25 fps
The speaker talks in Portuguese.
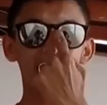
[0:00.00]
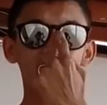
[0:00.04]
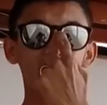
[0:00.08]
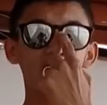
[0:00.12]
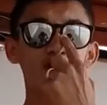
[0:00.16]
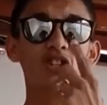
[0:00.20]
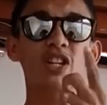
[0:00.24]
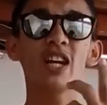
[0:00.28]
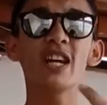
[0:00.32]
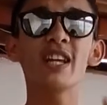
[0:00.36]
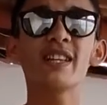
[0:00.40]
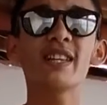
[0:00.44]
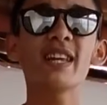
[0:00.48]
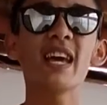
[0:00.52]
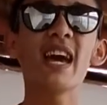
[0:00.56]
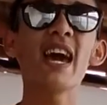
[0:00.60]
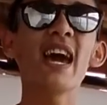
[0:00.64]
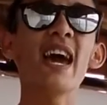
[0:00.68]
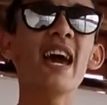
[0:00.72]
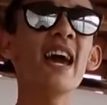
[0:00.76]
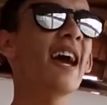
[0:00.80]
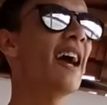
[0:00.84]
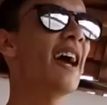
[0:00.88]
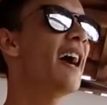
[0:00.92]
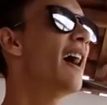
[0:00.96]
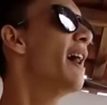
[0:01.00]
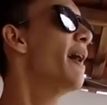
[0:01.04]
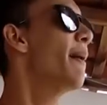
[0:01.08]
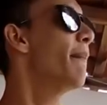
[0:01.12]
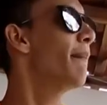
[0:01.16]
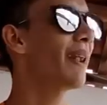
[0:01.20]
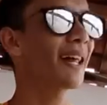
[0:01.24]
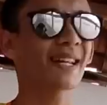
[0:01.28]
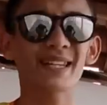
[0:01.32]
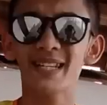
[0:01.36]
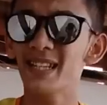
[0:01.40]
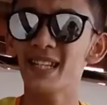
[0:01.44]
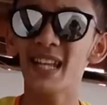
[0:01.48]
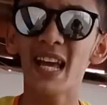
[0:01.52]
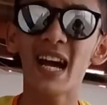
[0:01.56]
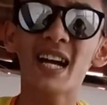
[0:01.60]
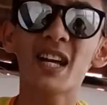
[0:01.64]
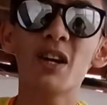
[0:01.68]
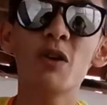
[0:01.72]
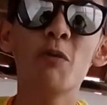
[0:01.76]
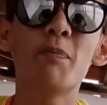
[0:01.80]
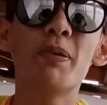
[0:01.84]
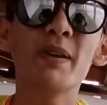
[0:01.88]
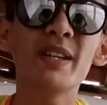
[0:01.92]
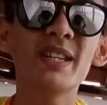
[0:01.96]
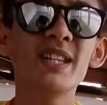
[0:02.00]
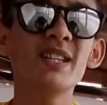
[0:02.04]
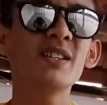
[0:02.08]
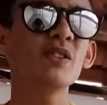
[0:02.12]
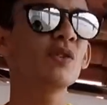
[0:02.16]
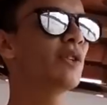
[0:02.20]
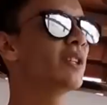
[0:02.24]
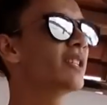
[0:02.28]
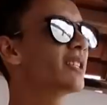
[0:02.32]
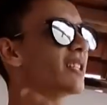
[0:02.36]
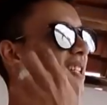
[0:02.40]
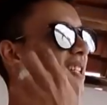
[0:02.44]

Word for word: Então, gente, é para atender aqui um pedido do